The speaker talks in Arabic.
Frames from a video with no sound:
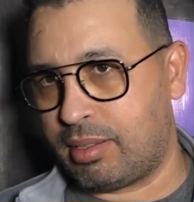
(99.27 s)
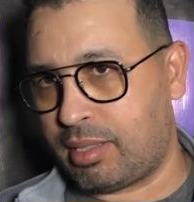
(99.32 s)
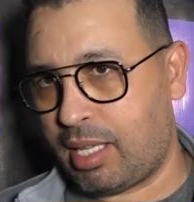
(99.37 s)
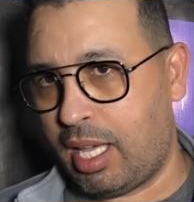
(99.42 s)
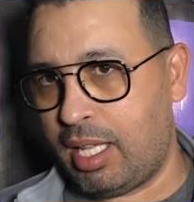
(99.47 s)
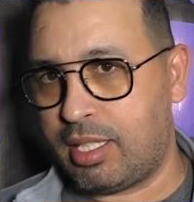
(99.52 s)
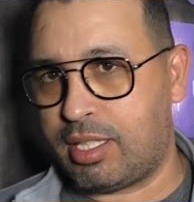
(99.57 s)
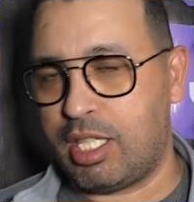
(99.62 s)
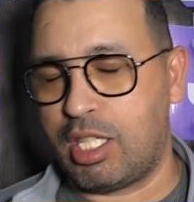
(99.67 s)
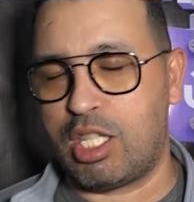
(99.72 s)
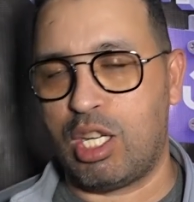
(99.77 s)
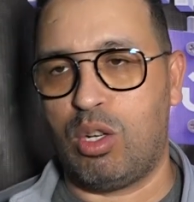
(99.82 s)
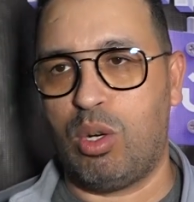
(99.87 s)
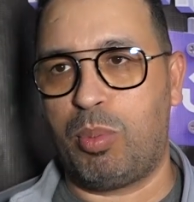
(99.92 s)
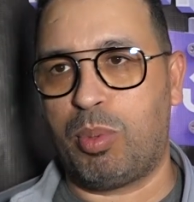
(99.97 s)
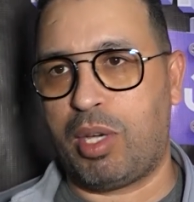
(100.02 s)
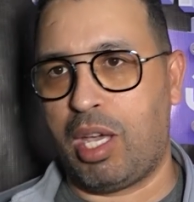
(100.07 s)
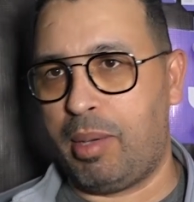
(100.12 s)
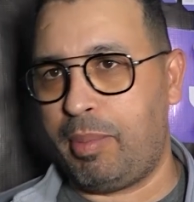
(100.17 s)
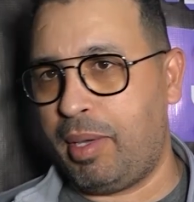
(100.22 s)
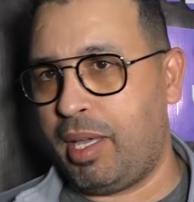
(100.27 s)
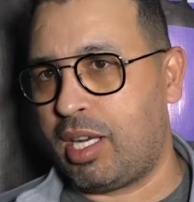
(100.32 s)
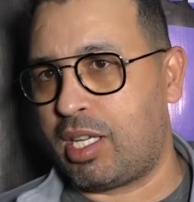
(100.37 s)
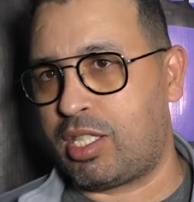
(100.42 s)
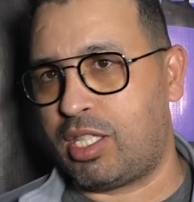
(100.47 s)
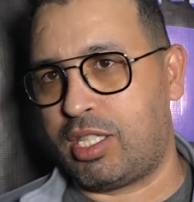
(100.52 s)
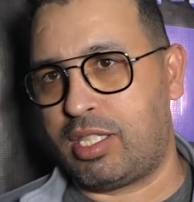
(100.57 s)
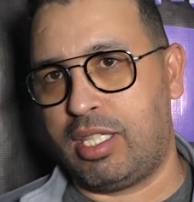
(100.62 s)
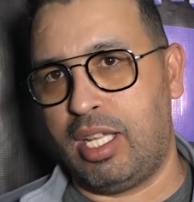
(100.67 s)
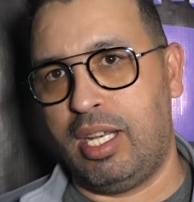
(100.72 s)
كاين تجاوب كبير
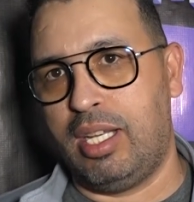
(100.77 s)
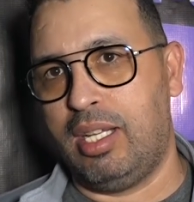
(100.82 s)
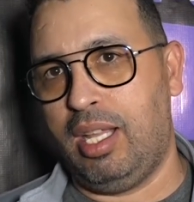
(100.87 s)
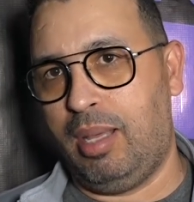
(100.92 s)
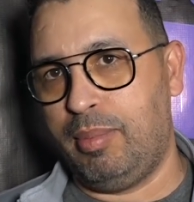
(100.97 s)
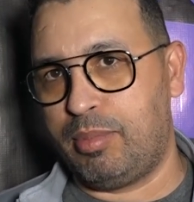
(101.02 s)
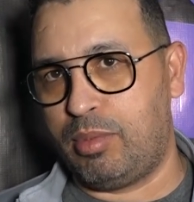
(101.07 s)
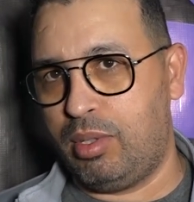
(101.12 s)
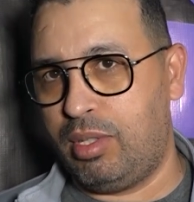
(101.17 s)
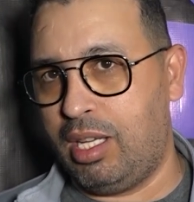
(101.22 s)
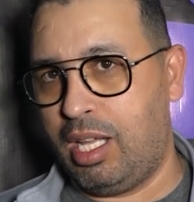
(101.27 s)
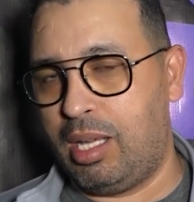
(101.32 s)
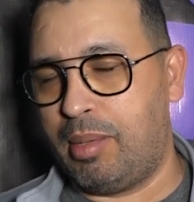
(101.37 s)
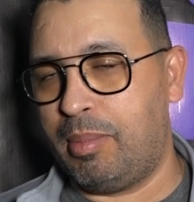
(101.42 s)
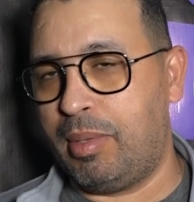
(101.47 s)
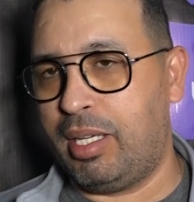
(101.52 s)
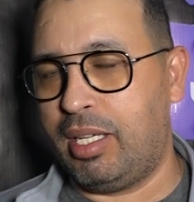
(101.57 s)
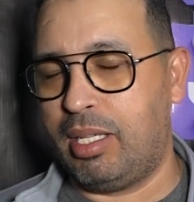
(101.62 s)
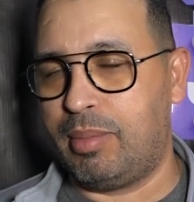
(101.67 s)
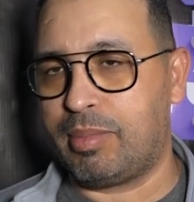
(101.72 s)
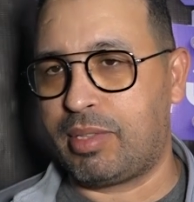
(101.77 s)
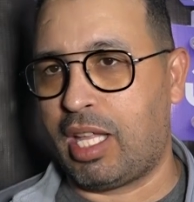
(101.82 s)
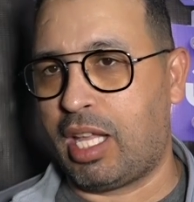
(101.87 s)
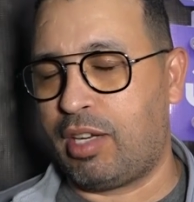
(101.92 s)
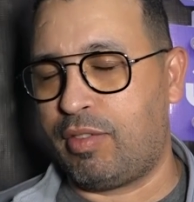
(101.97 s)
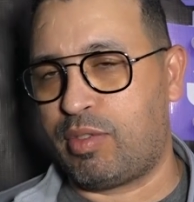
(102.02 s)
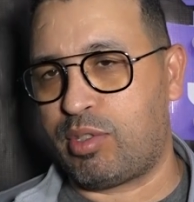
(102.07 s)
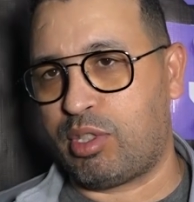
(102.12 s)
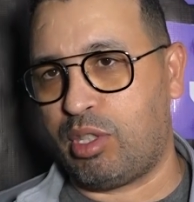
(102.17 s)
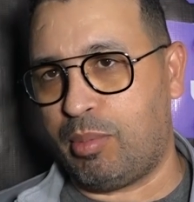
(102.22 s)
جدا الحمد لله من من
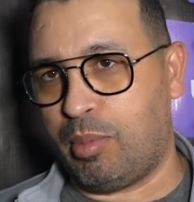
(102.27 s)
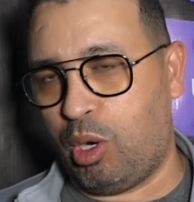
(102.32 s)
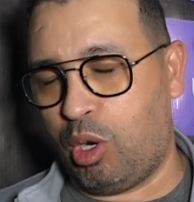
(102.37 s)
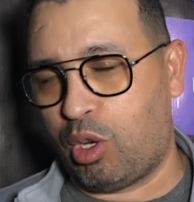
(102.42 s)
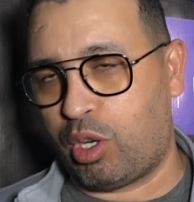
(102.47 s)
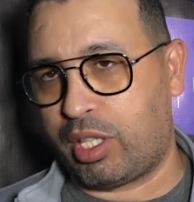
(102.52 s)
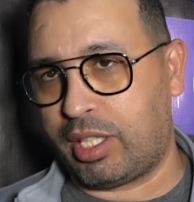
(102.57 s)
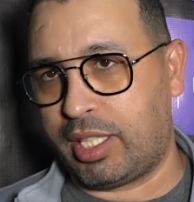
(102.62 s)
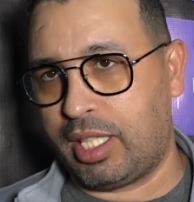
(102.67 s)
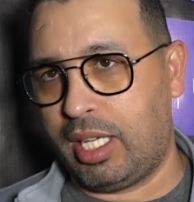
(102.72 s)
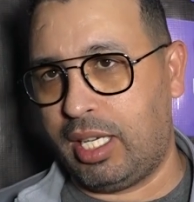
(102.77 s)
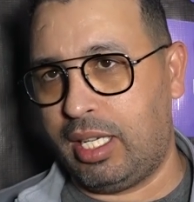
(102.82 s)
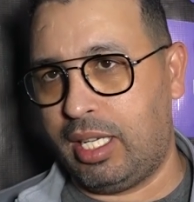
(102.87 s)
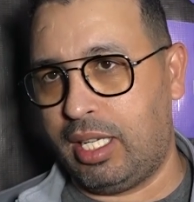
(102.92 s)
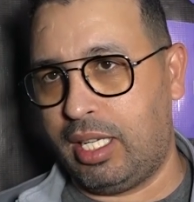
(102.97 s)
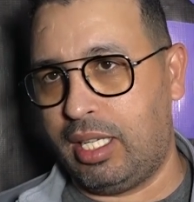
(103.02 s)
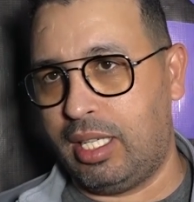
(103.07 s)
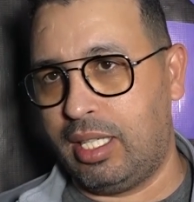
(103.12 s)
طرف الجمهور ديال